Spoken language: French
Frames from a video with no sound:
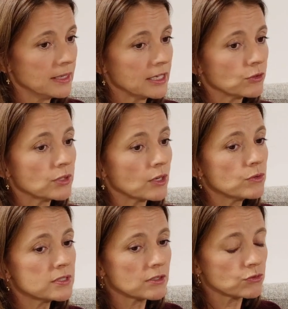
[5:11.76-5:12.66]
Et tout à
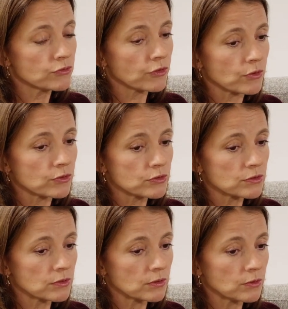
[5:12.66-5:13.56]
coup cette
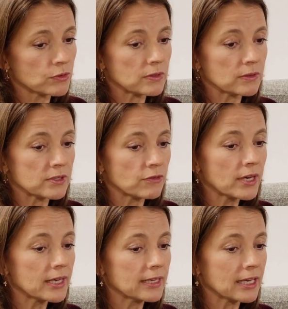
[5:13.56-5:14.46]
souffrance, de,
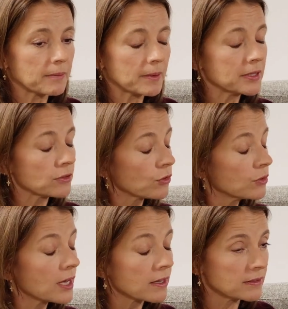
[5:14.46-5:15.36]
savoir qu'elle est capable d'être
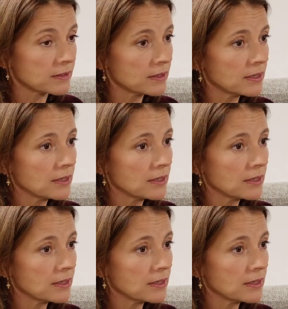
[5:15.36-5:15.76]
regardée,